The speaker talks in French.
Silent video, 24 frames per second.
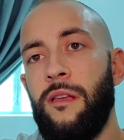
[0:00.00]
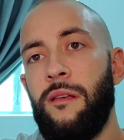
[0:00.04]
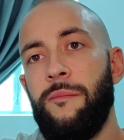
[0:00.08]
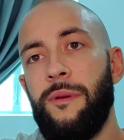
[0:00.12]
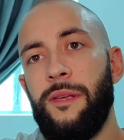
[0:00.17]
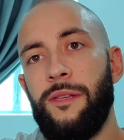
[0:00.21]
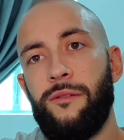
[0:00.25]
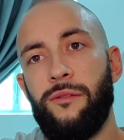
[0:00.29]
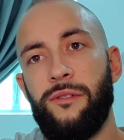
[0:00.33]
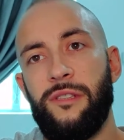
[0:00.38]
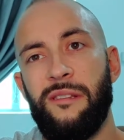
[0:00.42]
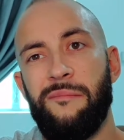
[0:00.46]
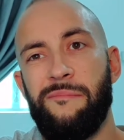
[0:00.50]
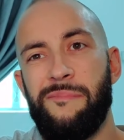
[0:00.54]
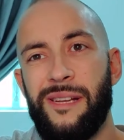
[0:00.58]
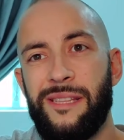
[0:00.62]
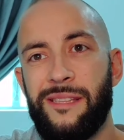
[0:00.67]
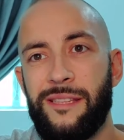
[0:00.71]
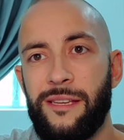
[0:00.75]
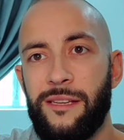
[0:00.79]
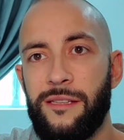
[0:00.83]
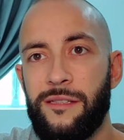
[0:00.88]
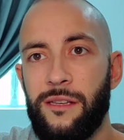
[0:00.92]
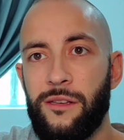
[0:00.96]
parce que c'est pas
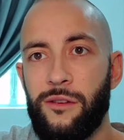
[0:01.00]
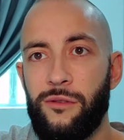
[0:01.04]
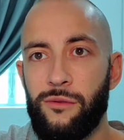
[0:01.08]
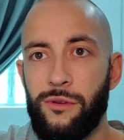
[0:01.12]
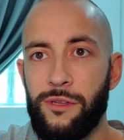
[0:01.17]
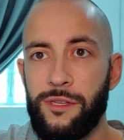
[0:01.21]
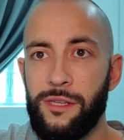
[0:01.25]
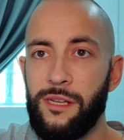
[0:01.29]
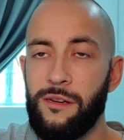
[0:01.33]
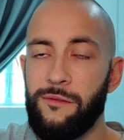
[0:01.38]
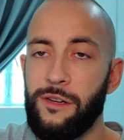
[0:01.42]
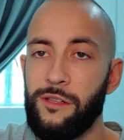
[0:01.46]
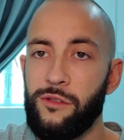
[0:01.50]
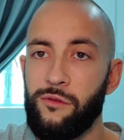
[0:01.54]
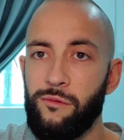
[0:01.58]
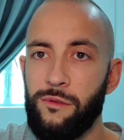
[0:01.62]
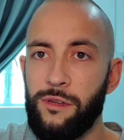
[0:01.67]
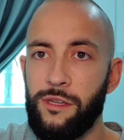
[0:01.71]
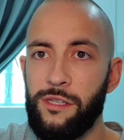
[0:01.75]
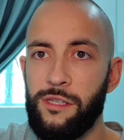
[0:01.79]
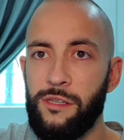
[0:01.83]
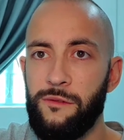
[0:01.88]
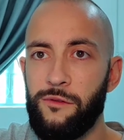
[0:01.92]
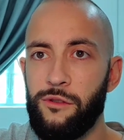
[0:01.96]
très sécurisé d'avoir tous
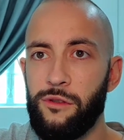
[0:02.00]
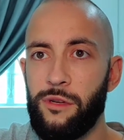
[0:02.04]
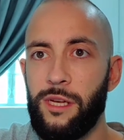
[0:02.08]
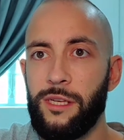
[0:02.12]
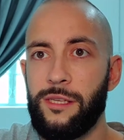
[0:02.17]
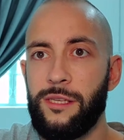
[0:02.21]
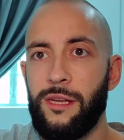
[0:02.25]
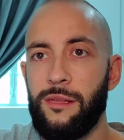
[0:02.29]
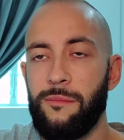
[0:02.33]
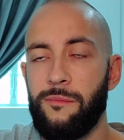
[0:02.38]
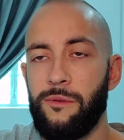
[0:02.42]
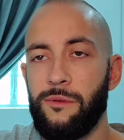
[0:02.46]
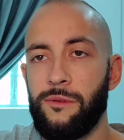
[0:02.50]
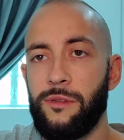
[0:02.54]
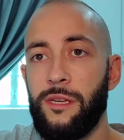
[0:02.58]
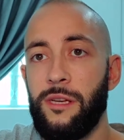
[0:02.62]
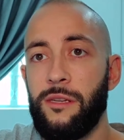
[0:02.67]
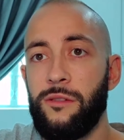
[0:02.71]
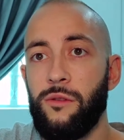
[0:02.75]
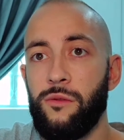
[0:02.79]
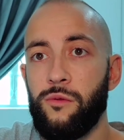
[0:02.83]
les chiffres sur la carte bancaire,